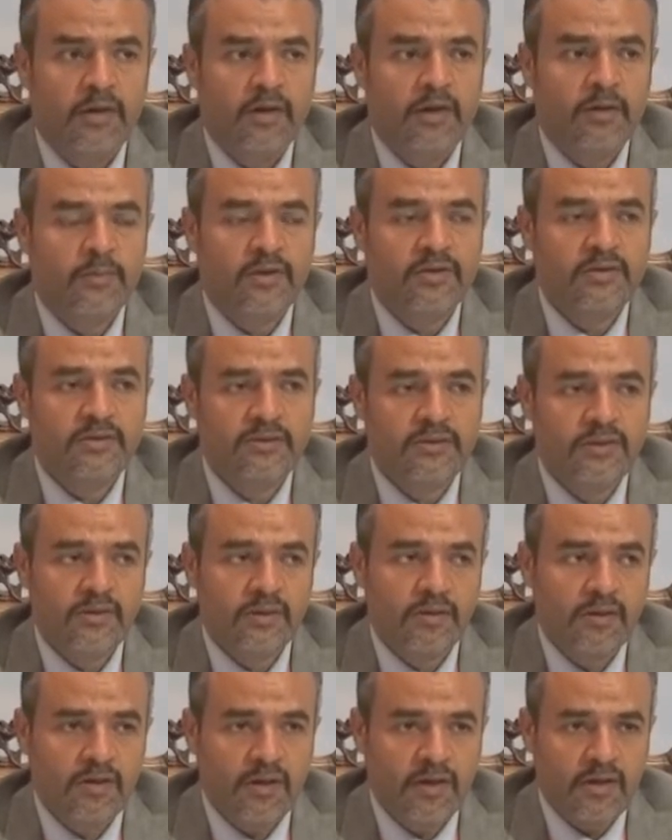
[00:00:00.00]

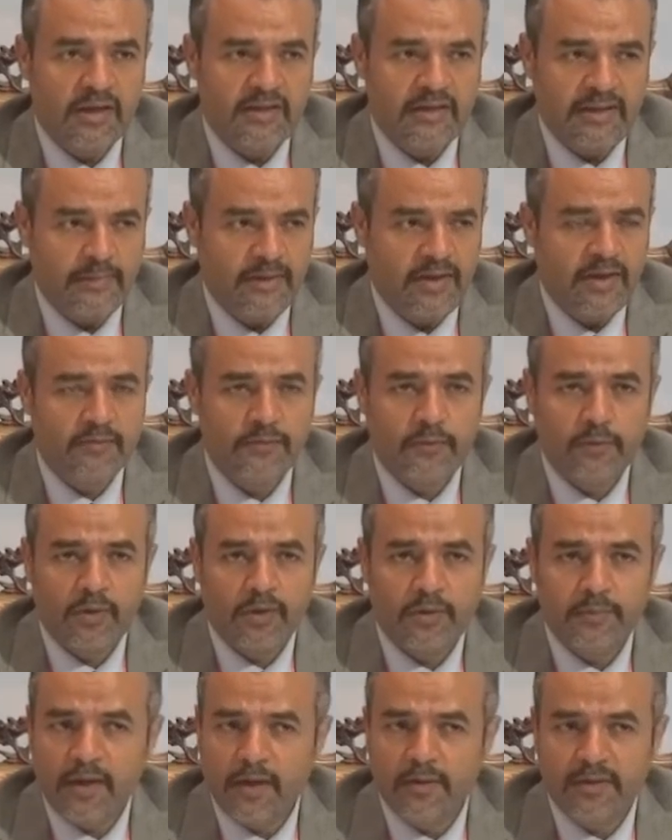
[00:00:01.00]
المريضه اتعملها
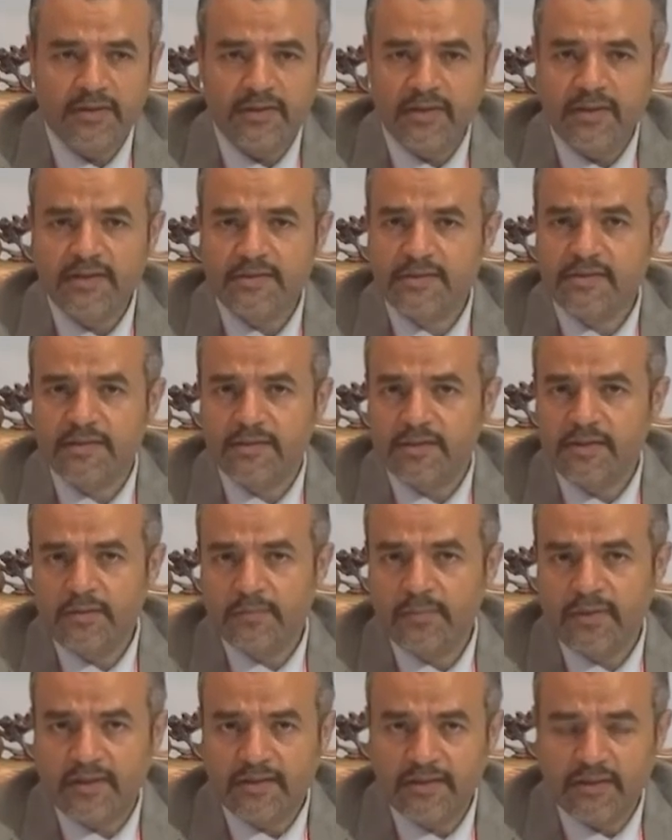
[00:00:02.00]
فولو اب حوالي ثلاث
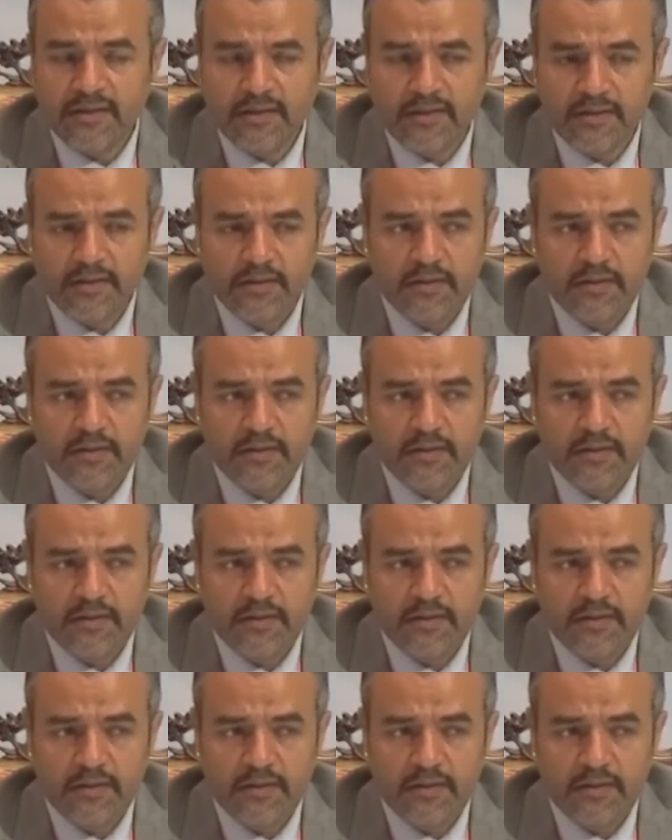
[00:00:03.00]
سنين بعدها